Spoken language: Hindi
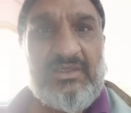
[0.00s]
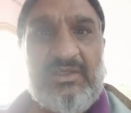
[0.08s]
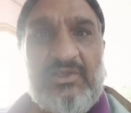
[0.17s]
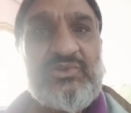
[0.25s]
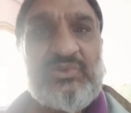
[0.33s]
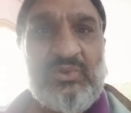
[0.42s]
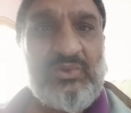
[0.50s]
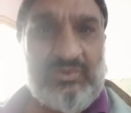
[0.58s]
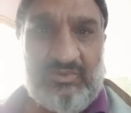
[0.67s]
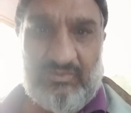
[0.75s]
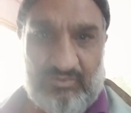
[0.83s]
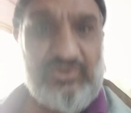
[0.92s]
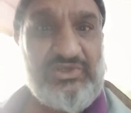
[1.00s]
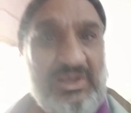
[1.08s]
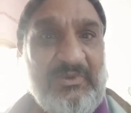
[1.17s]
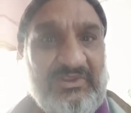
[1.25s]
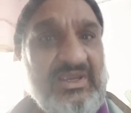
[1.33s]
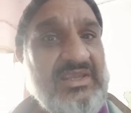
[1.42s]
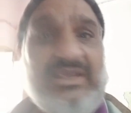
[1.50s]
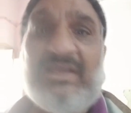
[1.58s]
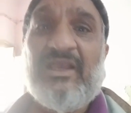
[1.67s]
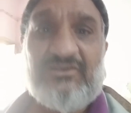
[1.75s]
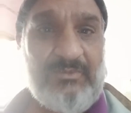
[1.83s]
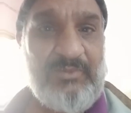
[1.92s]
इसको मुझे ही पता है ये
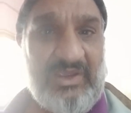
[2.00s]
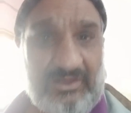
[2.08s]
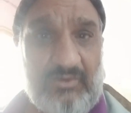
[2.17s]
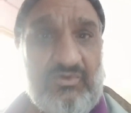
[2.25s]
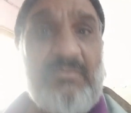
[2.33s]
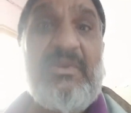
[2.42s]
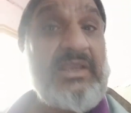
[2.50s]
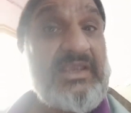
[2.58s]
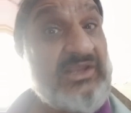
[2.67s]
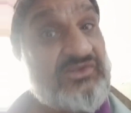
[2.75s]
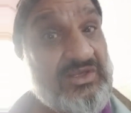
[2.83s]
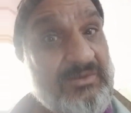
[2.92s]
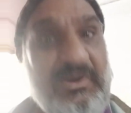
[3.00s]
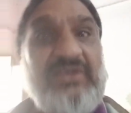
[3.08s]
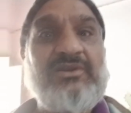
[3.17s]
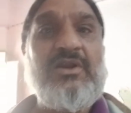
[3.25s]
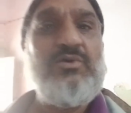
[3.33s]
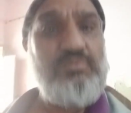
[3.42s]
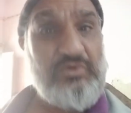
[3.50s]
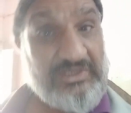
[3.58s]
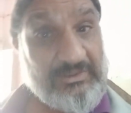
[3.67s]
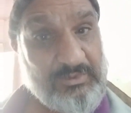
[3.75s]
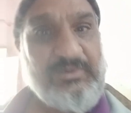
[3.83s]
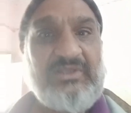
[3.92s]
कैसे फैला हुआ मैं कैसे बच रहा हूँ मुझे
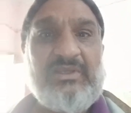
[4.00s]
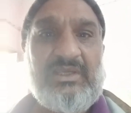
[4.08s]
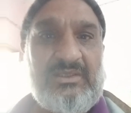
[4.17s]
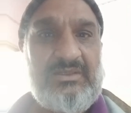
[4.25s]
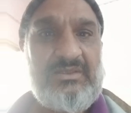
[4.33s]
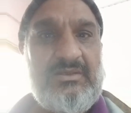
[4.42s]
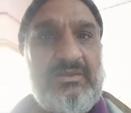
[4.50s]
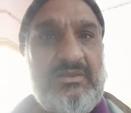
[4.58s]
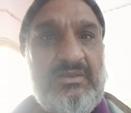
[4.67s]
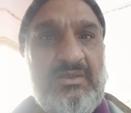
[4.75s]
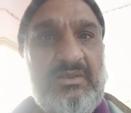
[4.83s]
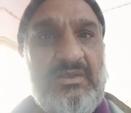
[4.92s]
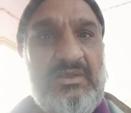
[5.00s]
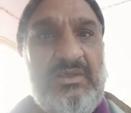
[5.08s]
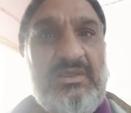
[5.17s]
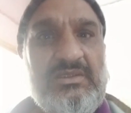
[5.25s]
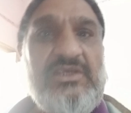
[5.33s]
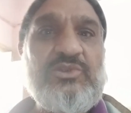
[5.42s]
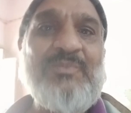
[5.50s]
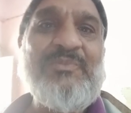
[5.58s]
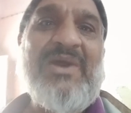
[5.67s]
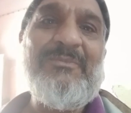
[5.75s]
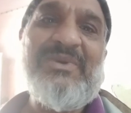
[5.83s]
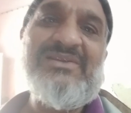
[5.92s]
भी पता है ये ये तो
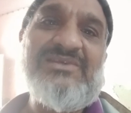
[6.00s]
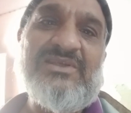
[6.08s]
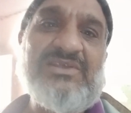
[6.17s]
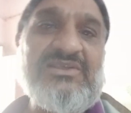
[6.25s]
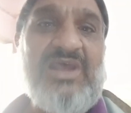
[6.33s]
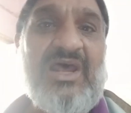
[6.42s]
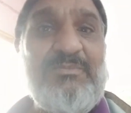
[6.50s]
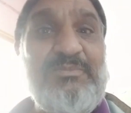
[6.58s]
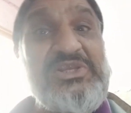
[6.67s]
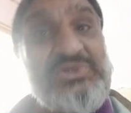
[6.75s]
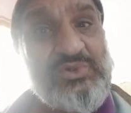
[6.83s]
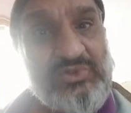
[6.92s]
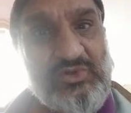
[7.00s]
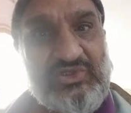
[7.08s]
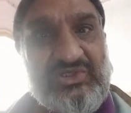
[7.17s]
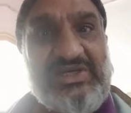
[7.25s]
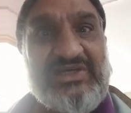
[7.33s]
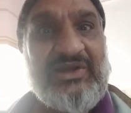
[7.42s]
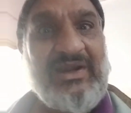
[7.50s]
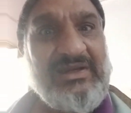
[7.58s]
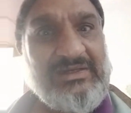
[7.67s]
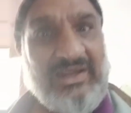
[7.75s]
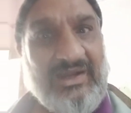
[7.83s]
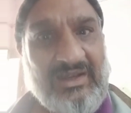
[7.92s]
पाँच पाँच छः छः साल बच्चों को ये
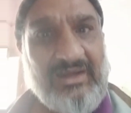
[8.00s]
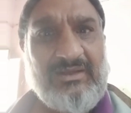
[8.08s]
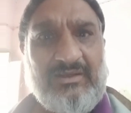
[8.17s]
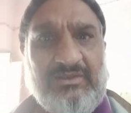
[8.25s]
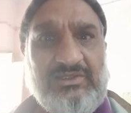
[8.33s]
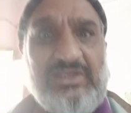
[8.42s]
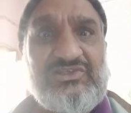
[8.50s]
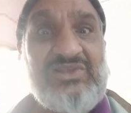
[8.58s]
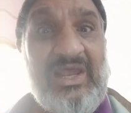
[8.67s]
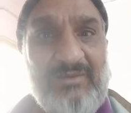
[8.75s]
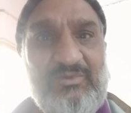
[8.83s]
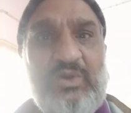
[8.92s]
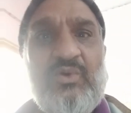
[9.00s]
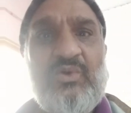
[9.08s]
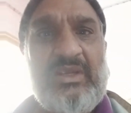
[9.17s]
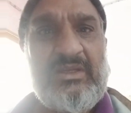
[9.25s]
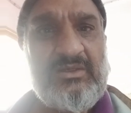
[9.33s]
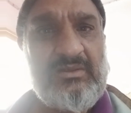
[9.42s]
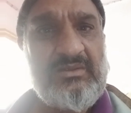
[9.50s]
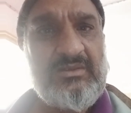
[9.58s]
ट्रेनिंग कर रहे हैं ये ालम लोग हैं ये